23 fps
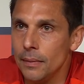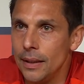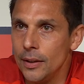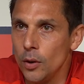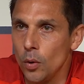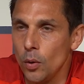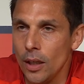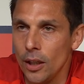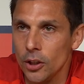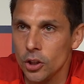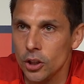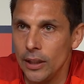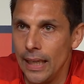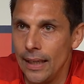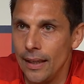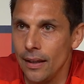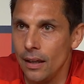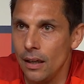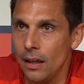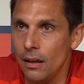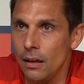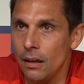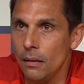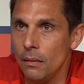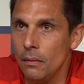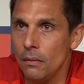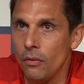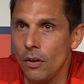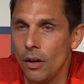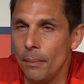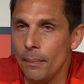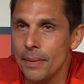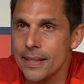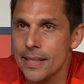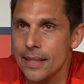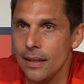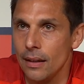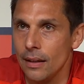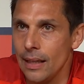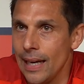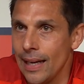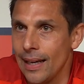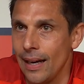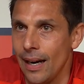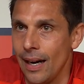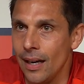mein Jonas Sterner äh, war ein bisschen
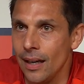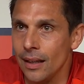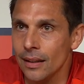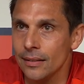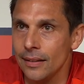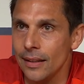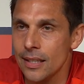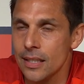erkrankt,